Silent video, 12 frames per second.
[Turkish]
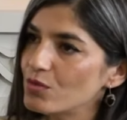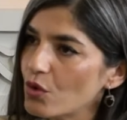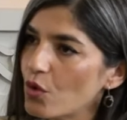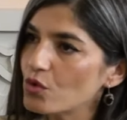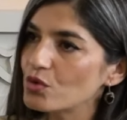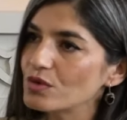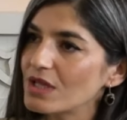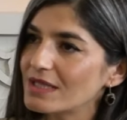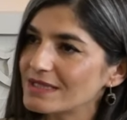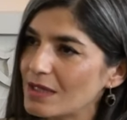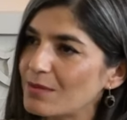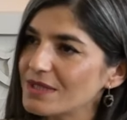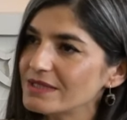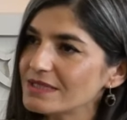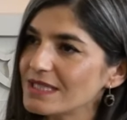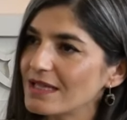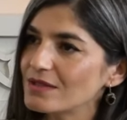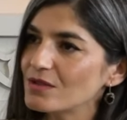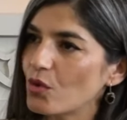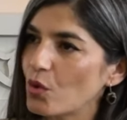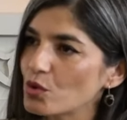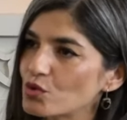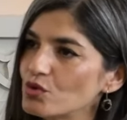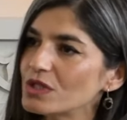Bu okullar yapılırken
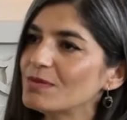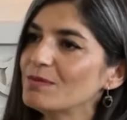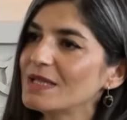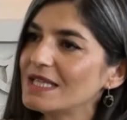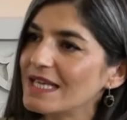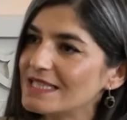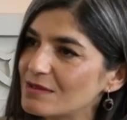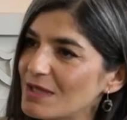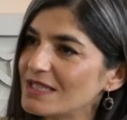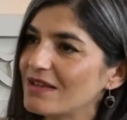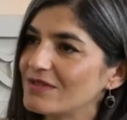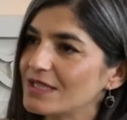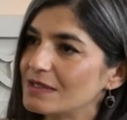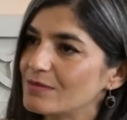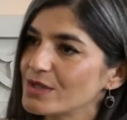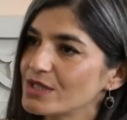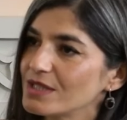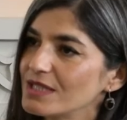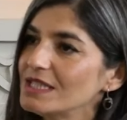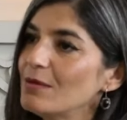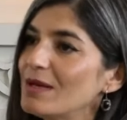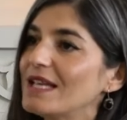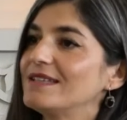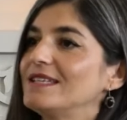olduğu gibi milli eğitime devredilmiş.
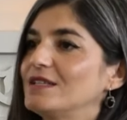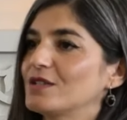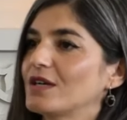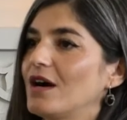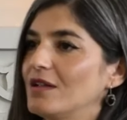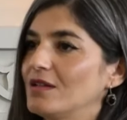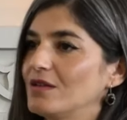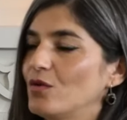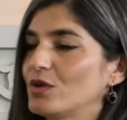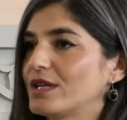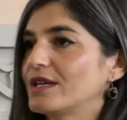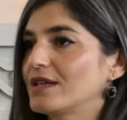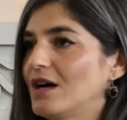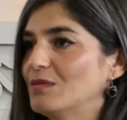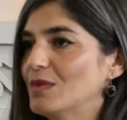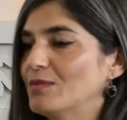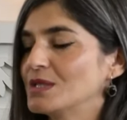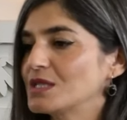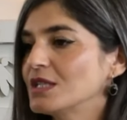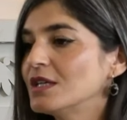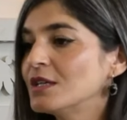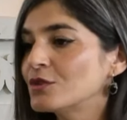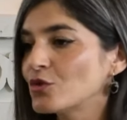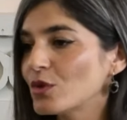Yine belediyenin kal, olarak Hı. kalmamış.
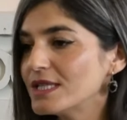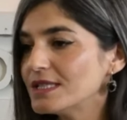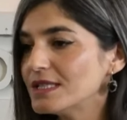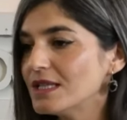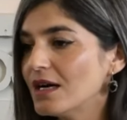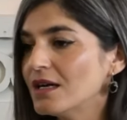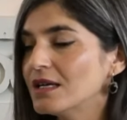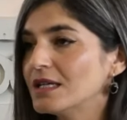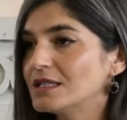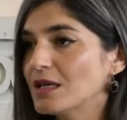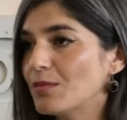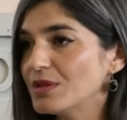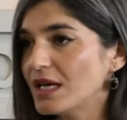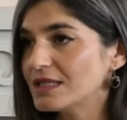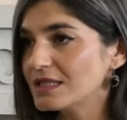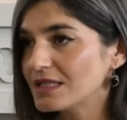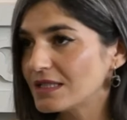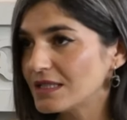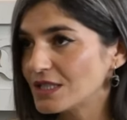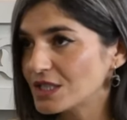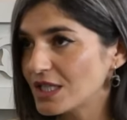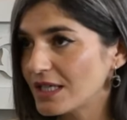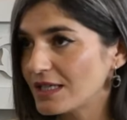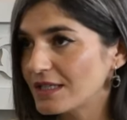Dolayısıyla yapılan e,
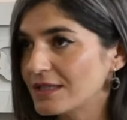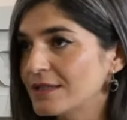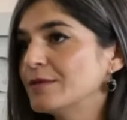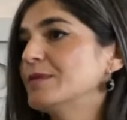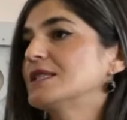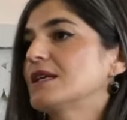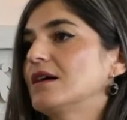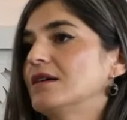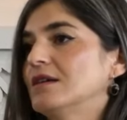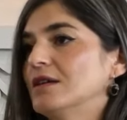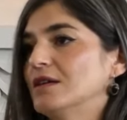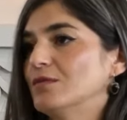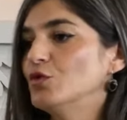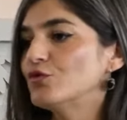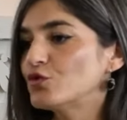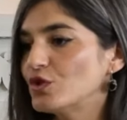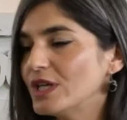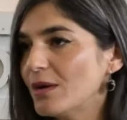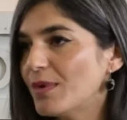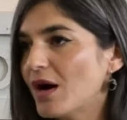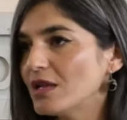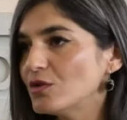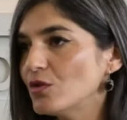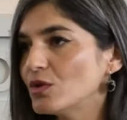işte e, mesela müftülüğe
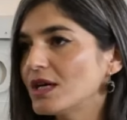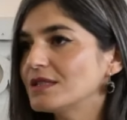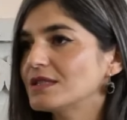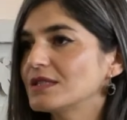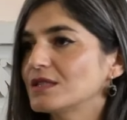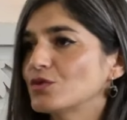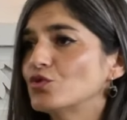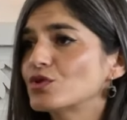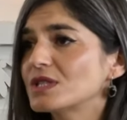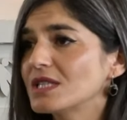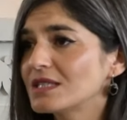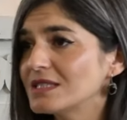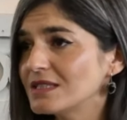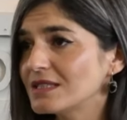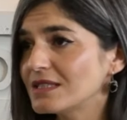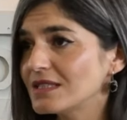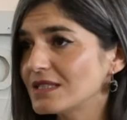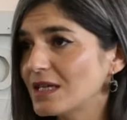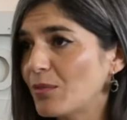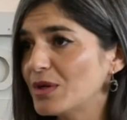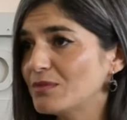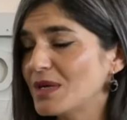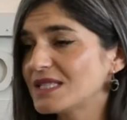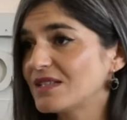bağlı olan kursların
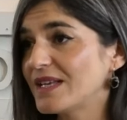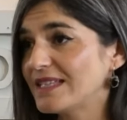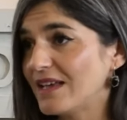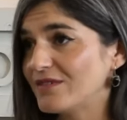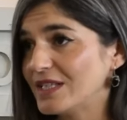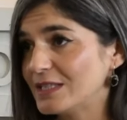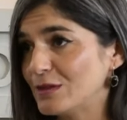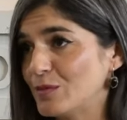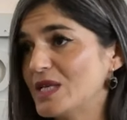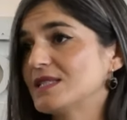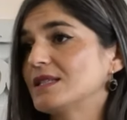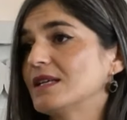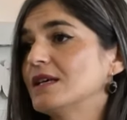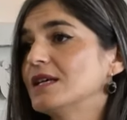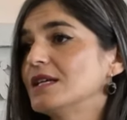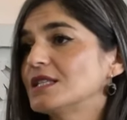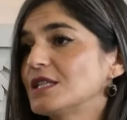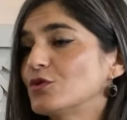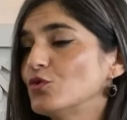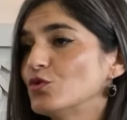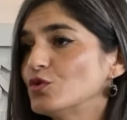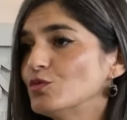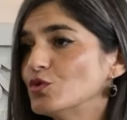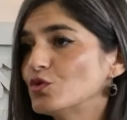yapılması ve devredilmesi, işte
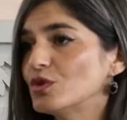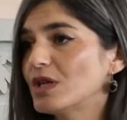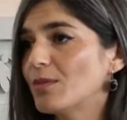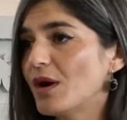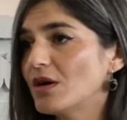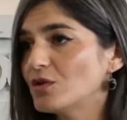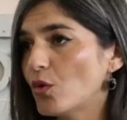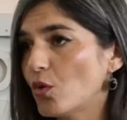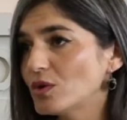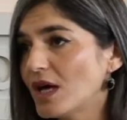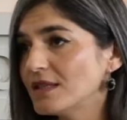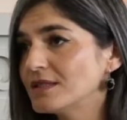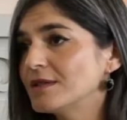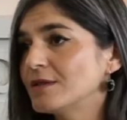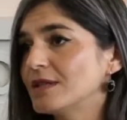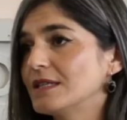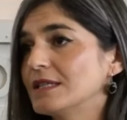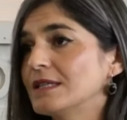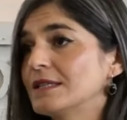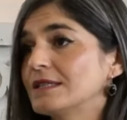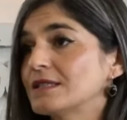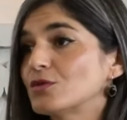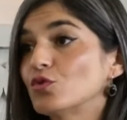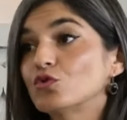kültür müdürlüğüne bağlı olan
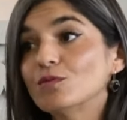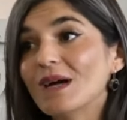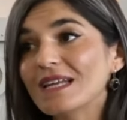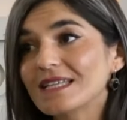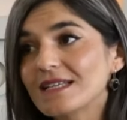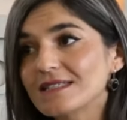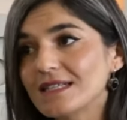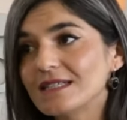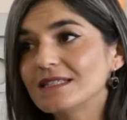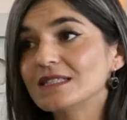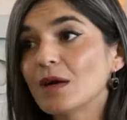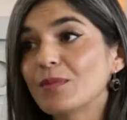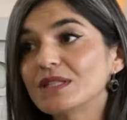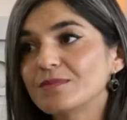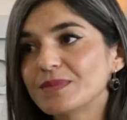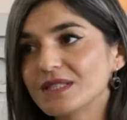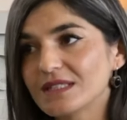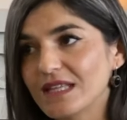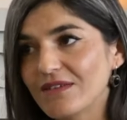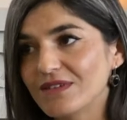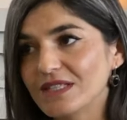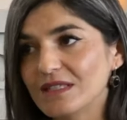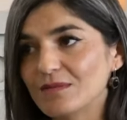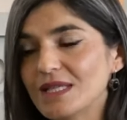e, kültür merkezlerinin yapılıp
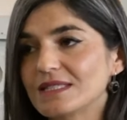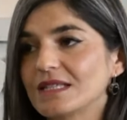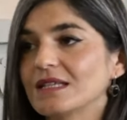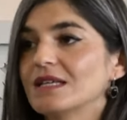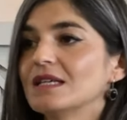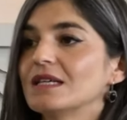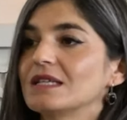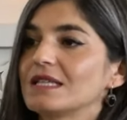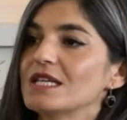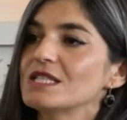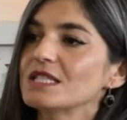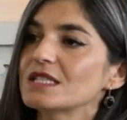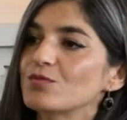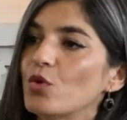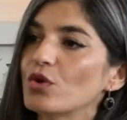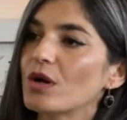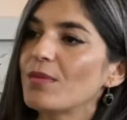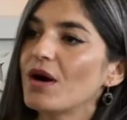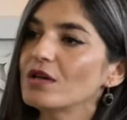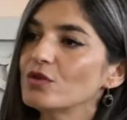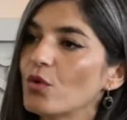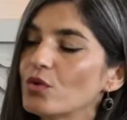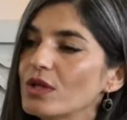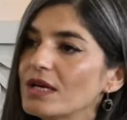devredilmesi, gençlik spora
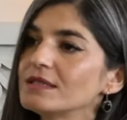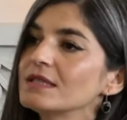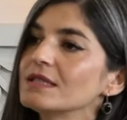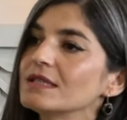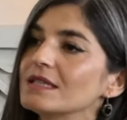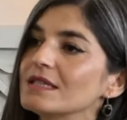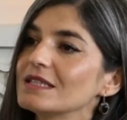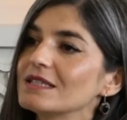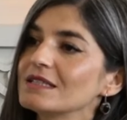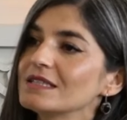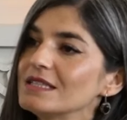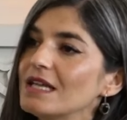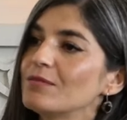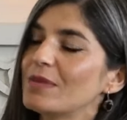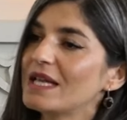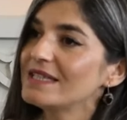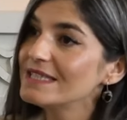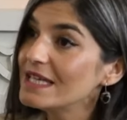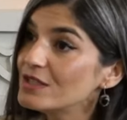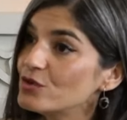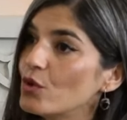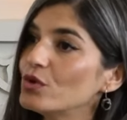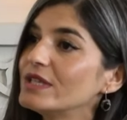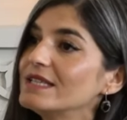bağlı olan e, yine
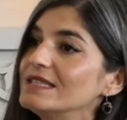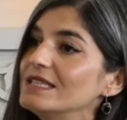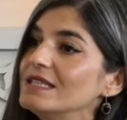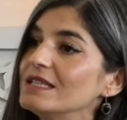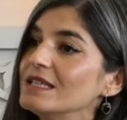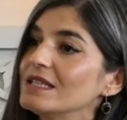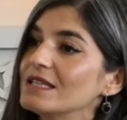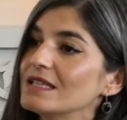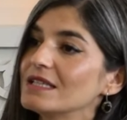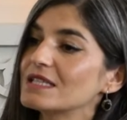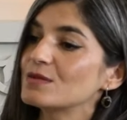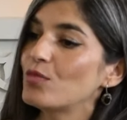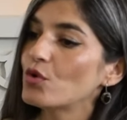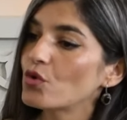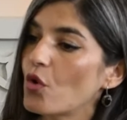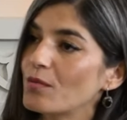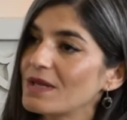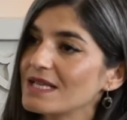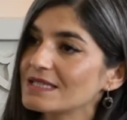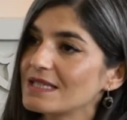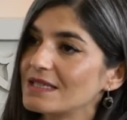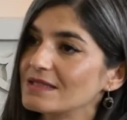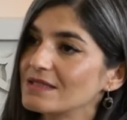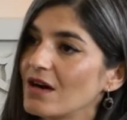belediyenin ödediği e, spor
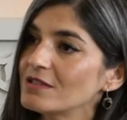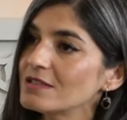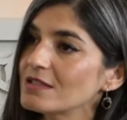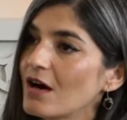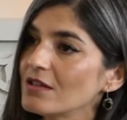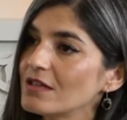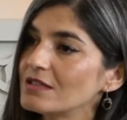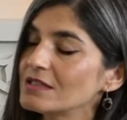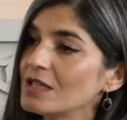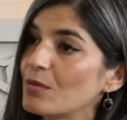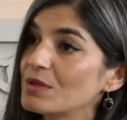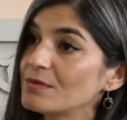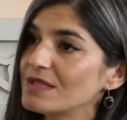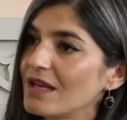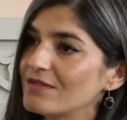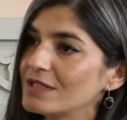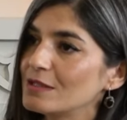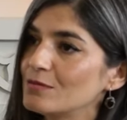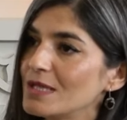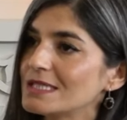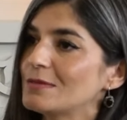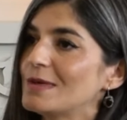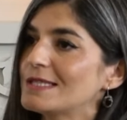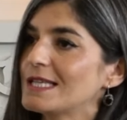komplekslerinin, halı sahalarının yapılıp
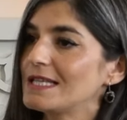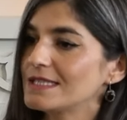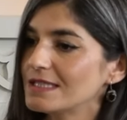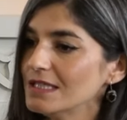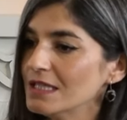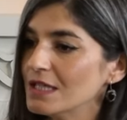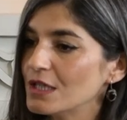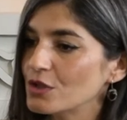devredilmesi meselesi.